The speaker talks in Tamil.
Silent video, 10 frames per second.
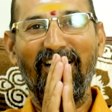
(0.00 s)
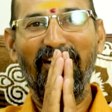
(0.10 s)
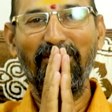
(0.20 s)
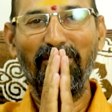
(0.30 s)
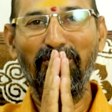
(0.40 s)

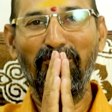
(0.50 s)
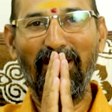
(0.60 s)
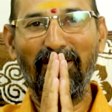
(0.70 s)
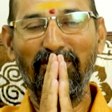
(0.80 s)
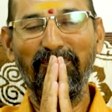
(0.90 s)
அனைவருக்கும்
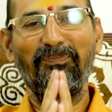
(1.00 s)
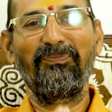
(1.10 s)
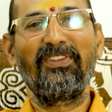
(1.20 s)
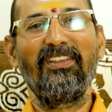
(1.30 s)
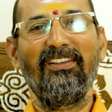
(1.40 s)
வணக்கம்
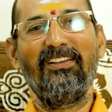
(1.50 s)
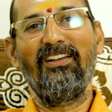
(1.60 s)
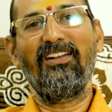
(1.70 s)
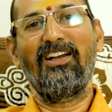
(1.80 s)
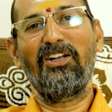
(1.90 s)

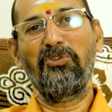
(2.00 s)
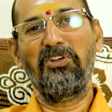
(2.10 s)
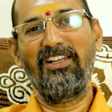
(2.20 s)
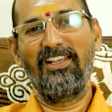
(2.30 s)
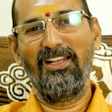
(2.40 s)
நான்
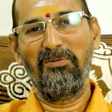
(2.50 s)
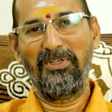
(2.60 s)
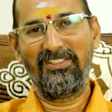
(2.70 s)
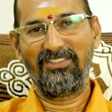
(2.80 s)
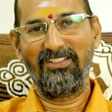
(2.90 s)
உங்கள்
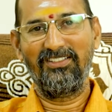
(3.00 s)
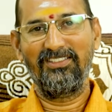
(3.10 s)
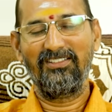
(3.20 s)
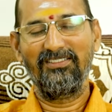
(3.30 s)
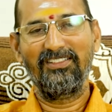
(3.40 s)
ஏஎல்பி
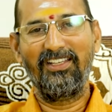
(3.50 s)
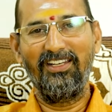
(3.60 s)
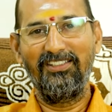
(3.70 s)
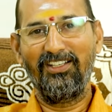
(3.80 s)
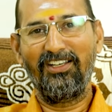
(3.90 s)
அஸ்ட்ராலஜர்
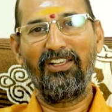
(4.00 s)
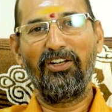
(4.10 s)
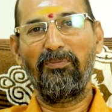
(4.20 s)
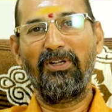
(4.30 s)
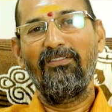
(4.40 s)
கிரி
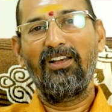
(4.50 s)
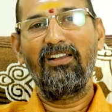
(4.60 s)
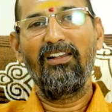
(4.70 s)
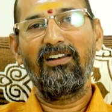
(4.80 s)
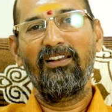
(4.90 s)
ஜானகிராமன்
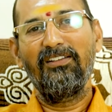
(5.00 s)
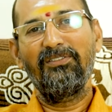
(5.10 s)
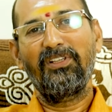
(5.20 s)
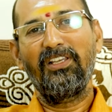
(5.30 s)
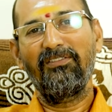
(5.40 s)
வருகின்ற
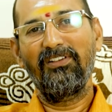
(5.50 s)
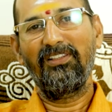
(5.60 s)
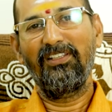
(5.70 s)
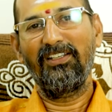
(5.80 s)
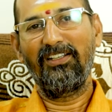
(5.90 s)

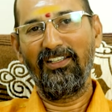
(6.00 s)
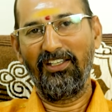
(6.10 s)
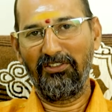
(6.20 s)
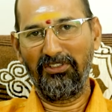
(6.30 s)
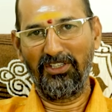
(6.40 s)
இருபத்தி எட்டு
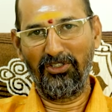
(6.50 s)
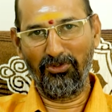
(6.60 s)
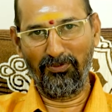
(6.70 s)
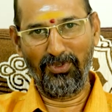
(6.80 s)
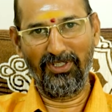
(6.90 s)
இருபத்தி
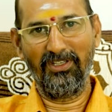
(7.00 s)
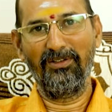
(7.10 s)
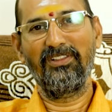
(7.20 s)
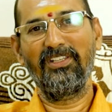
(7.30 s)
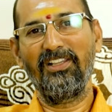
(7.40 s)
ஒம்பது
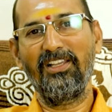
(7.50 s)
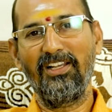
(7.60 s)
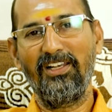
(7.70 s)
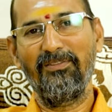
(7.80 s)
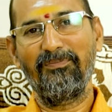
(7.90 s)

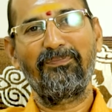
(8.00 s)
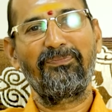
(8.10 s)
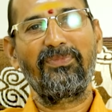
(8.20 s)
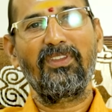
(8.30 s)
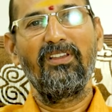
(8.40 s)
தேதிகளில்
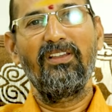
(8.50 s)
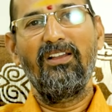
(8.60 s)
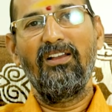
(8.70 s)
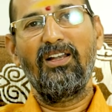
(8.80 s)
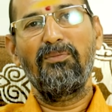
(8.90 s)

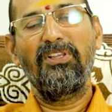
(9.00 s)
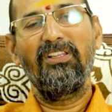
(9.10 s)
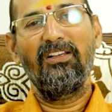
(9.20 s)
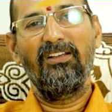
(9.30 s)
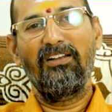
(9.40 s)

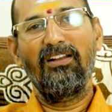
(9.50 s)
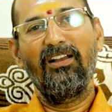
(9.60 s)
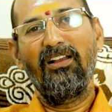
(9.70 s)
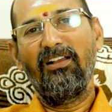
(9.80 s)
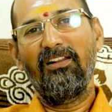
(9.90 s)
நமது
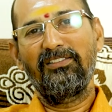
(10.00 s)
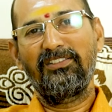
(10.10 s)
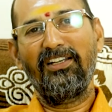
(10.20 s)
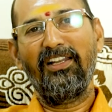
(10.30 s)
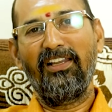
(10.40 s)

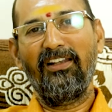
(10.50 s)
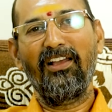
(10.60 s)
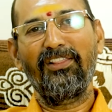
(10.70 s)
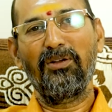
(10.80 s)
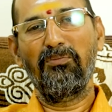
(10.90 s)
சென்னை
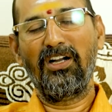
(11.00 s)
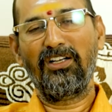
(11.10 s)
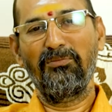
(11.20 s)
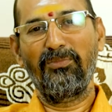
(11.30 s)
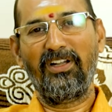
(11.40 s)

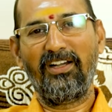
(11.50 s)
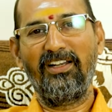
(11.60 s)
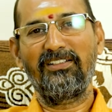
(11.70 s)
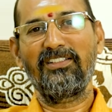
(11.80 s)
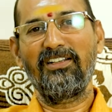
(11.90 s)
நந்தம்பாக்கம்
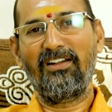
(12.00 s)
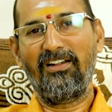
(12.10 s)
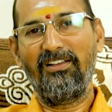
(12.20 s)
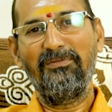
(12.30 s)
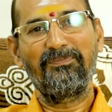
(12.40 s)
ட்ரேட்
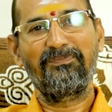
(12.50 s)
சென்டரில்